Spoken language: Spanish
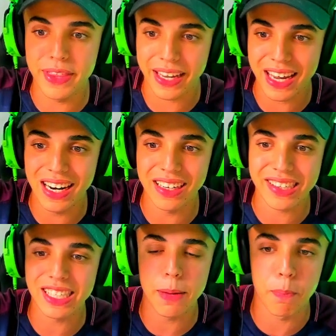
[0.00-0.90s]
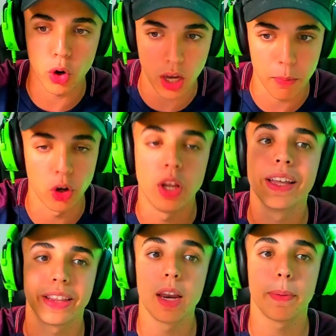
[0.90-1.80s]
de quién es ese Pokémon.
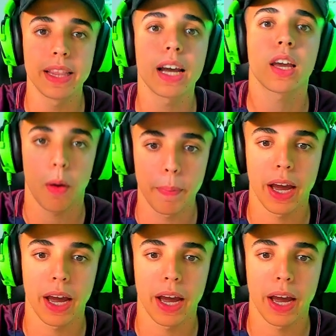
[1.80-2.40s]
Tiene pinta que va a